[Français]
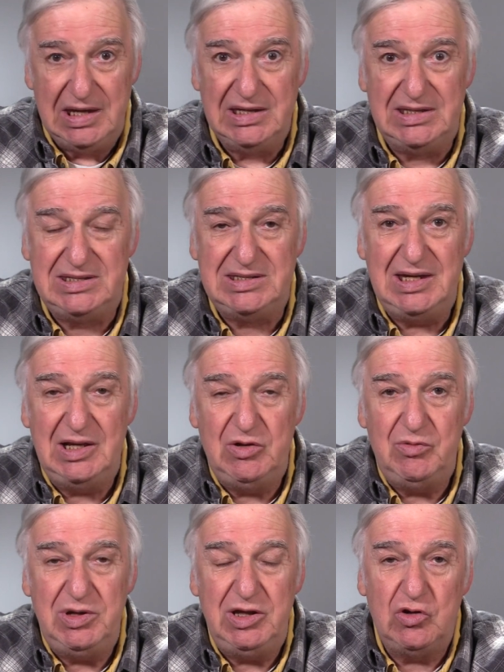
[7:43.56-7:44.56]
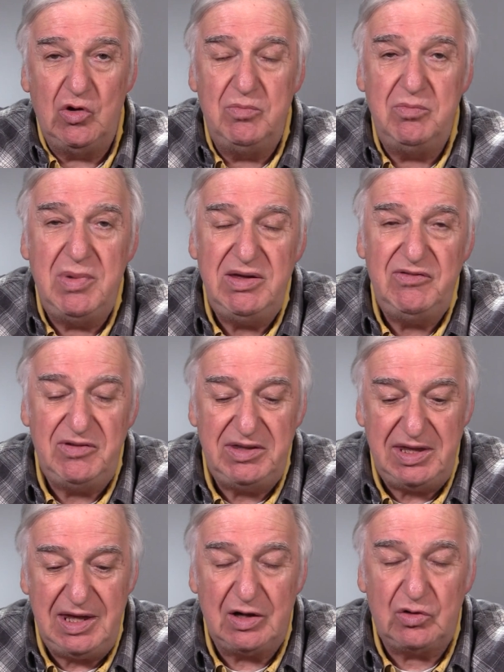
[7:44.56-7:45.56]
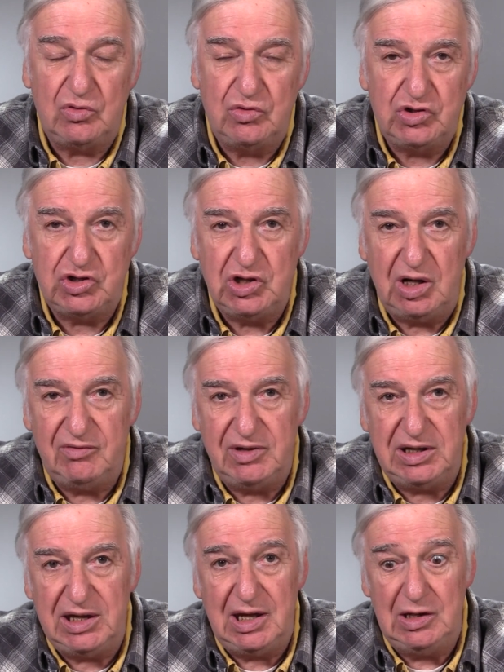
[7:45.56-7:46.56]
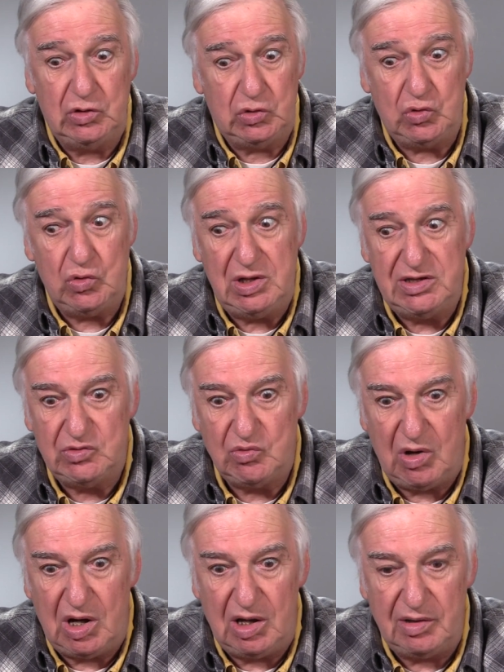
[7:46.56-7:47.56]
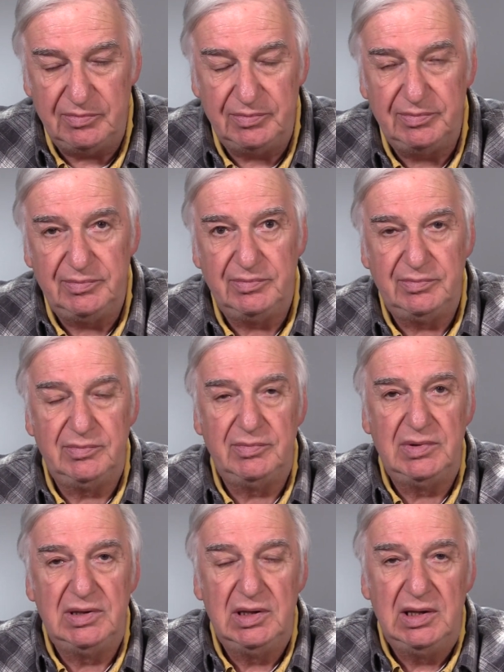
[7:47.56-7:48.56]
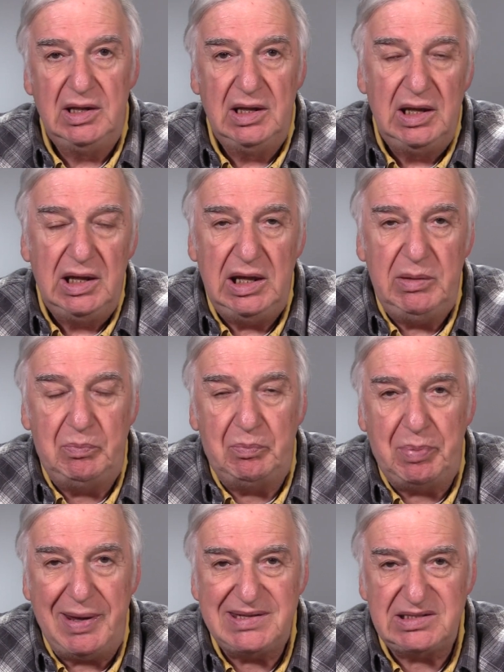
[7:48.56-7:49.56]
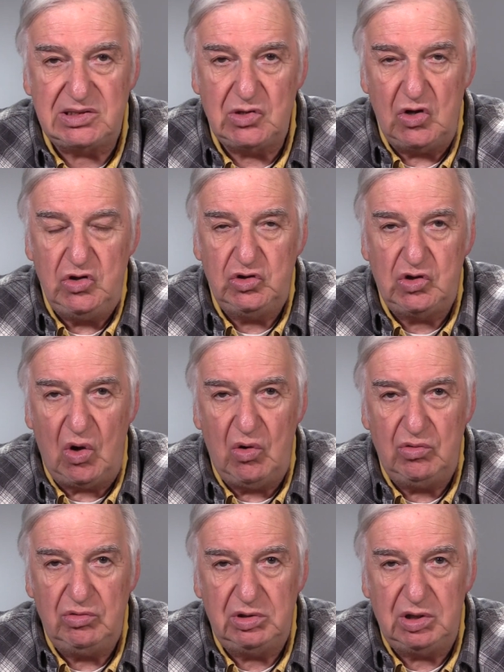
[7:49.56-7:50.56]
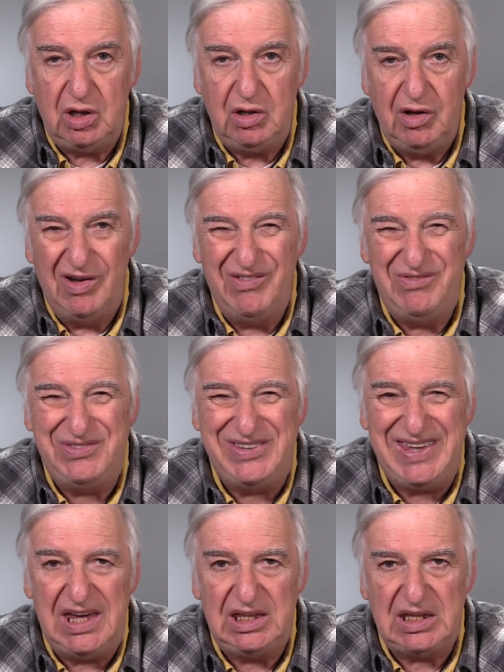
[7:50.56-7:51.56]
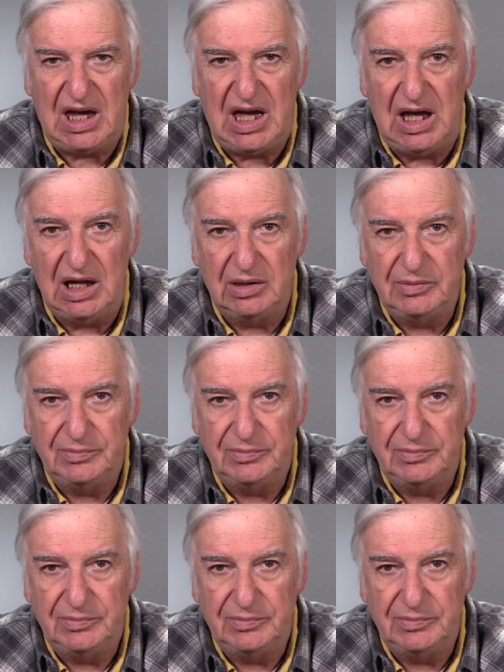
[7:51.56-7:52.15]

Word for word: Dis-lui de m'inviter à coucher avec elle tous les soirs et personne d'autre viendra.